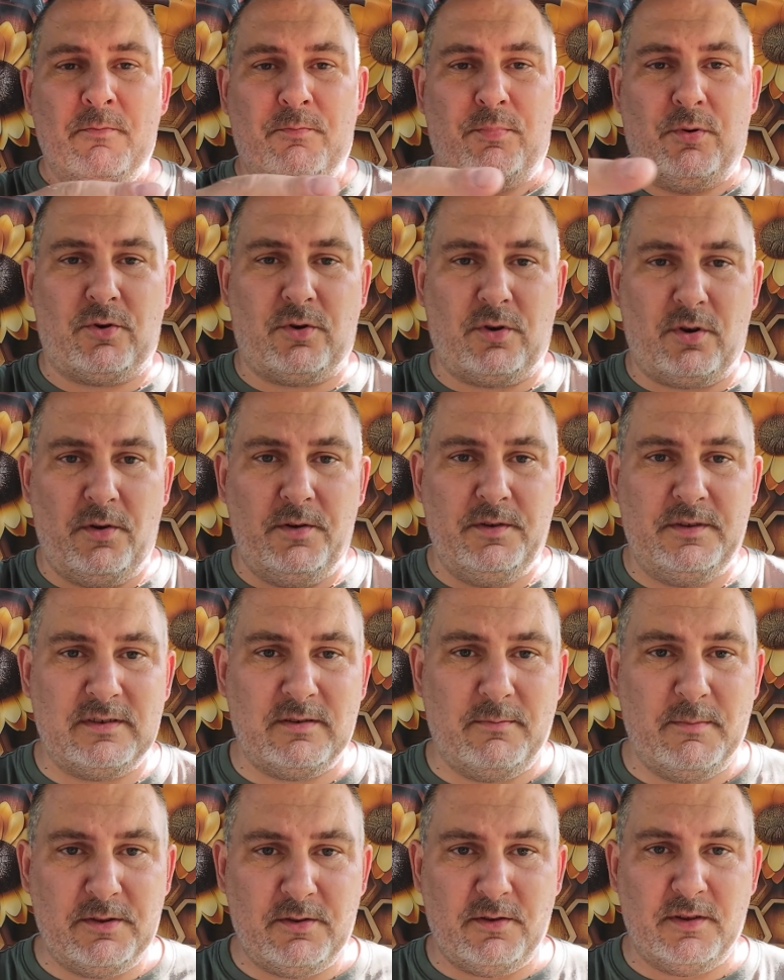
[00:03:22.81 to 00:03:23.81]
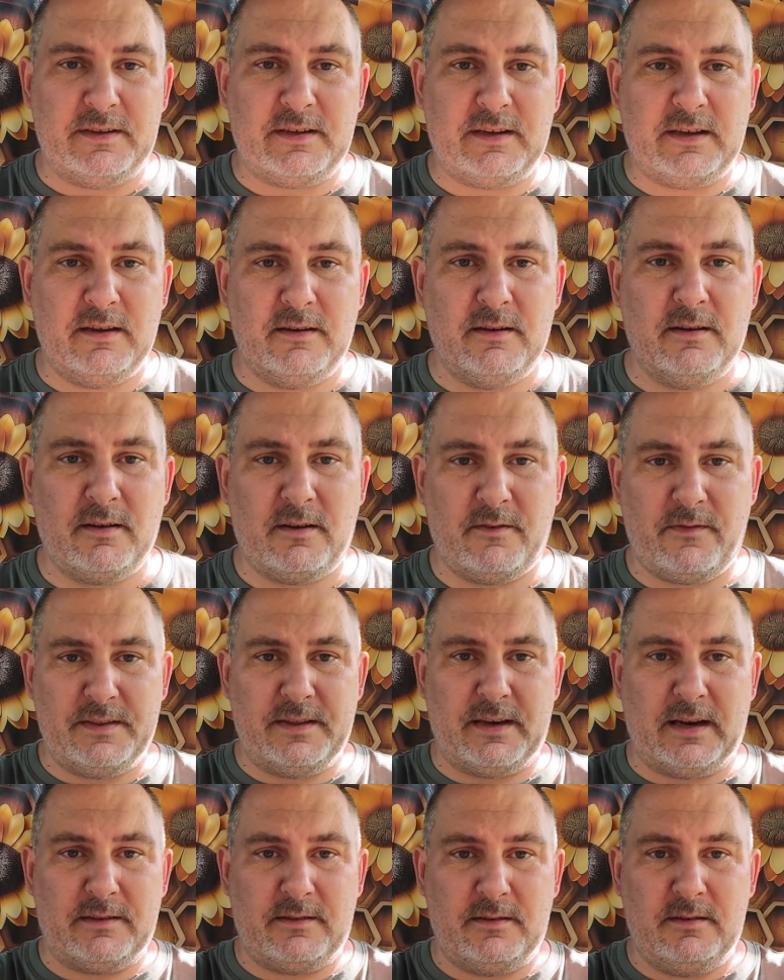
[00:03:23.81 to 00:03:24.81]
pokroić sobie to na takie
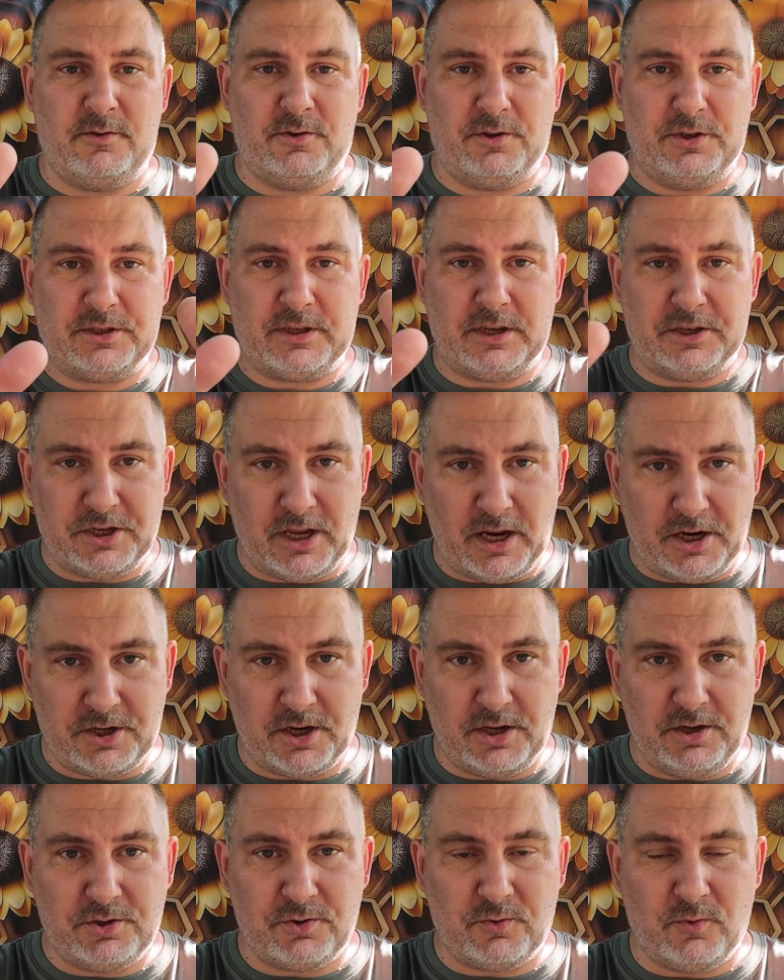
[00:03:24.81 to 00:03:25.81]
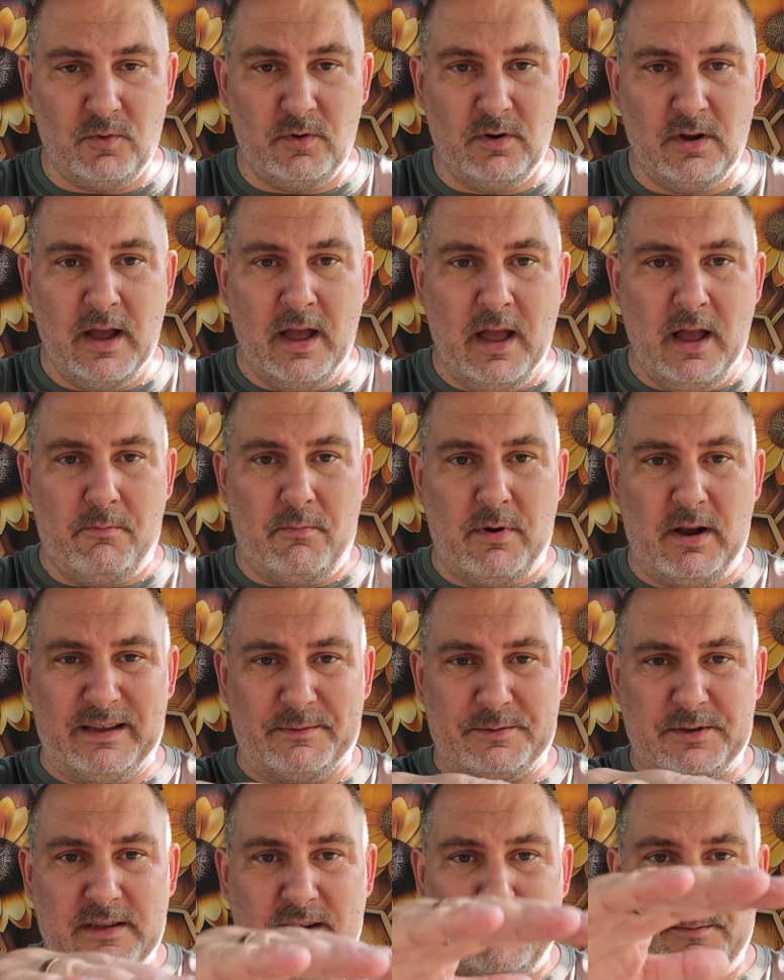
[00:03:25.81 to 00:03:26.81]
kwadraty, troszeczkę szersze niż ul, bo jak
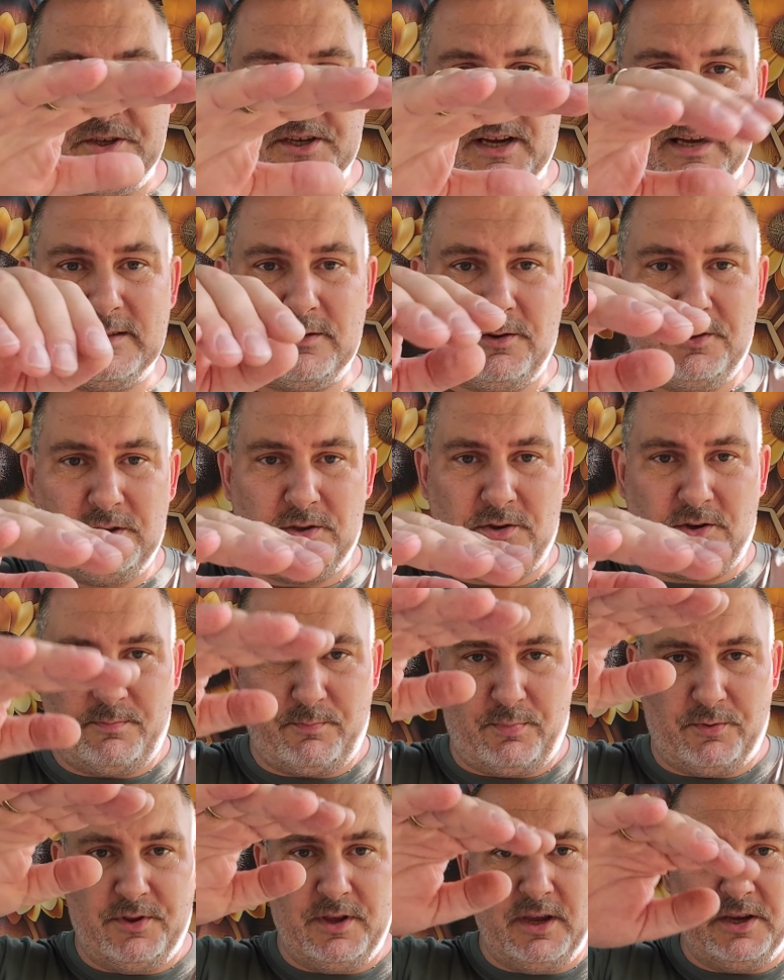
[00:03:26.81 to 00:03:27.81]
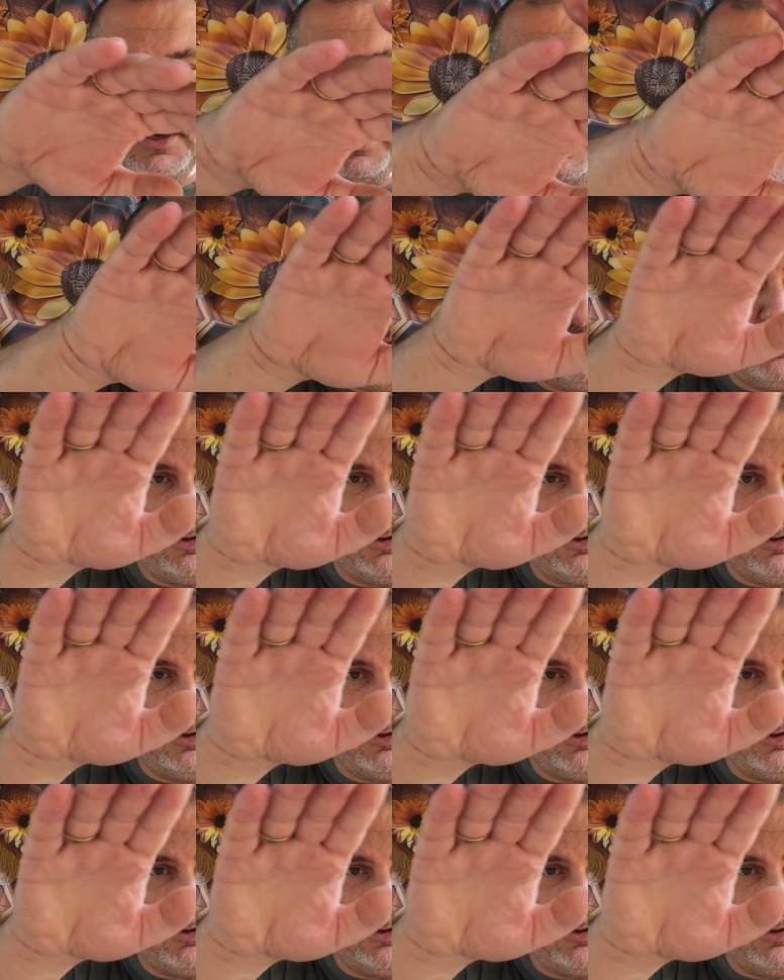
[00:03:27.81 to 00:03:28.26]
na przykład damy ciasto i się trochę podniesie, nie,